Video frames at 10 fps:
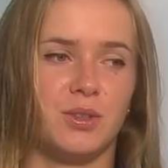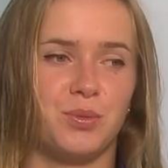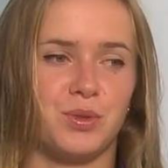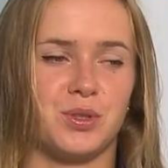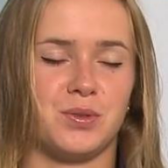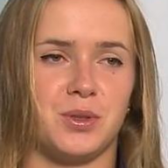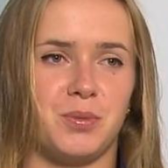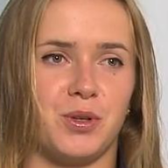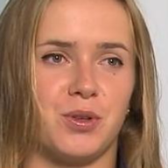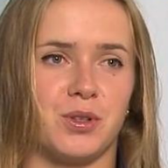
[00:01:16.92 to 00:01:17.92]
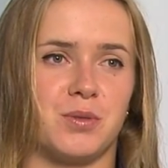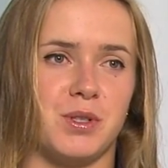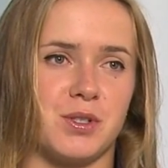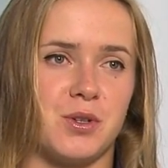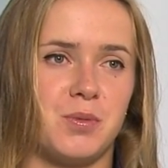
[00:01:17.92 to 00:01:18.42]
Думаю, что все приходит у
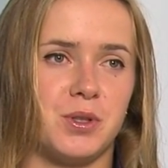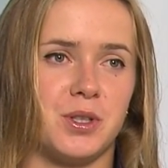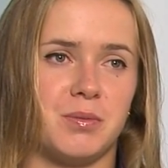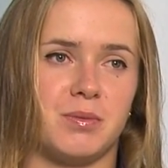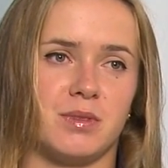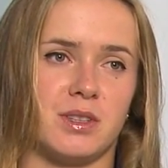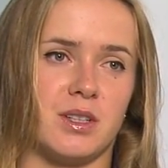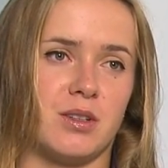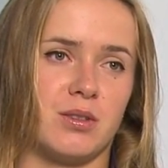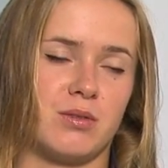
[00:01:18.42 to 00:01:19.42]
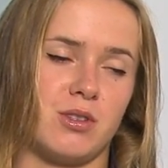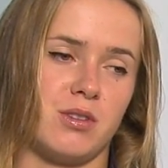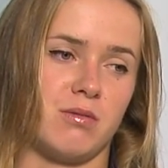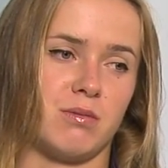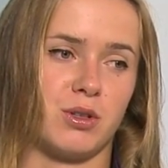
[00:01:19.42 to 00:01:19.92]
меня с опытом. Это
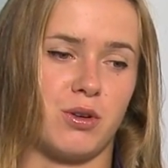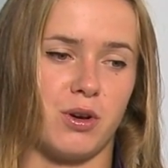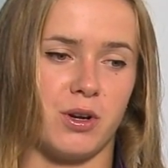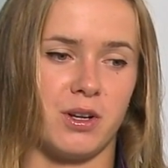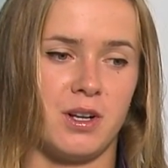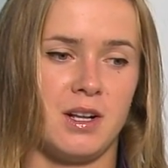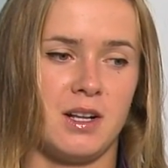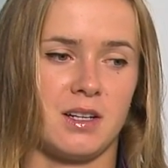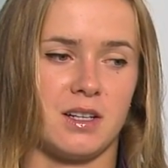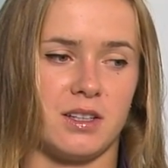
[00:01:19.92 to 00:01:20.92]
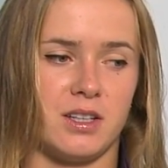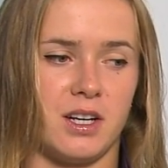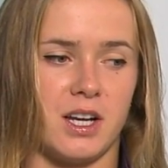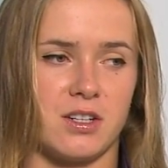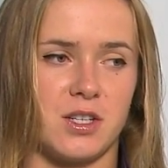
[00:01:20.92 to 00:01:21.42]
очень такое, когда ты
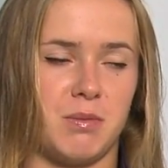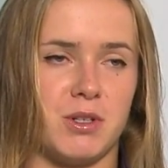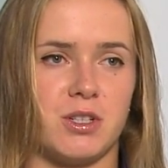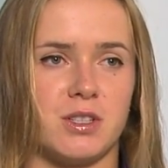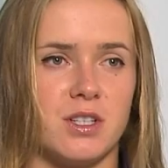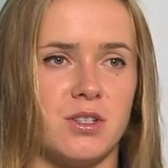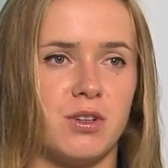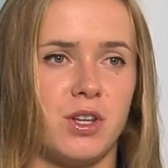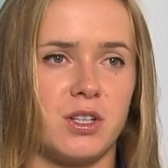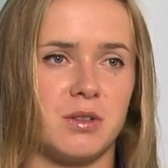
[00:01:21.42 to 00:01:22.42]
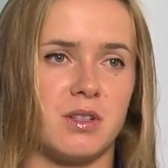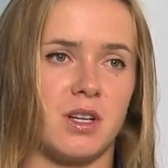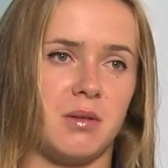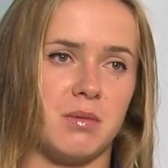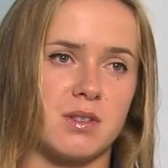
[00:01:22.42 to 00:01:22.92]
играешь на больших стадионах с
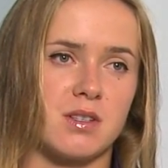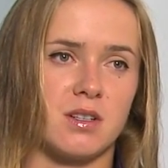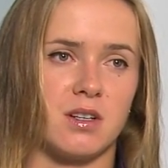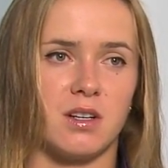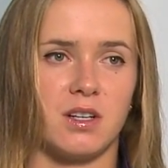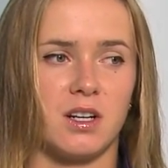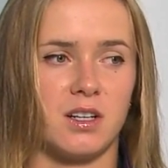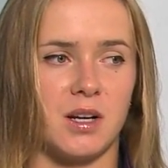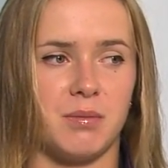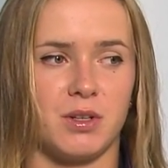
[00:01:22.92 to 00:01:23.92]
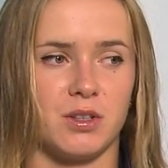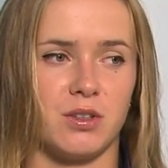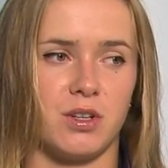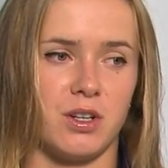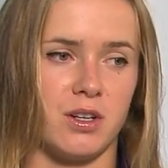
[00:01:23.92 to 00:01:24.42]
такими с э, игроками,
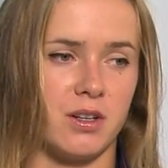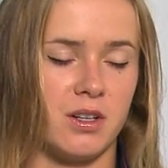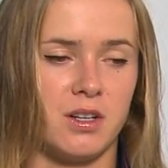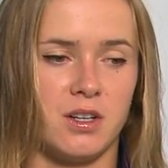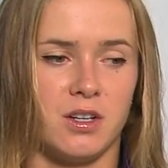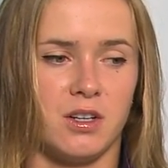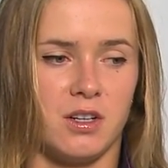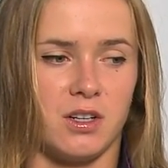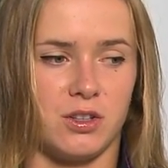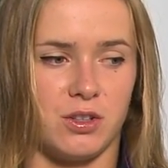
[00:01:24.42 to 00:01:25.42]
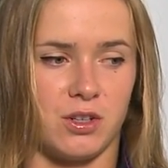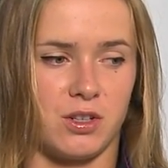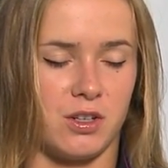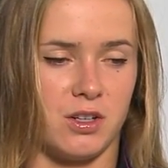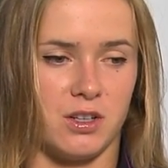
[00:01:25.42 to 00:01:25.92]
которые которых
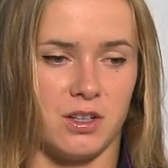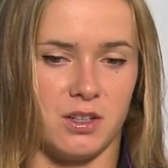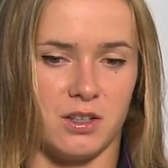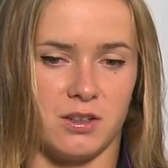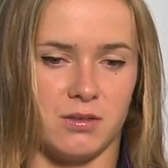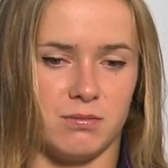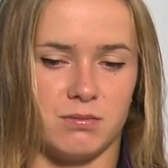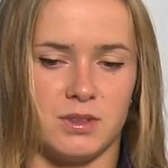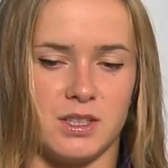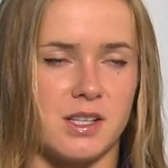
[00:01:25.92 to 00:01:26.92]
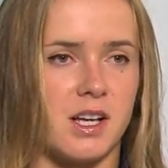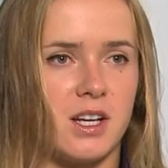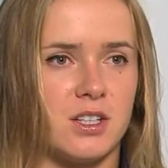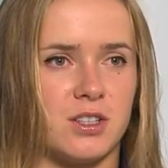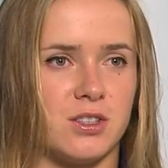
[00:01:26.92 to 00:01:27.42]
э, ты знаешь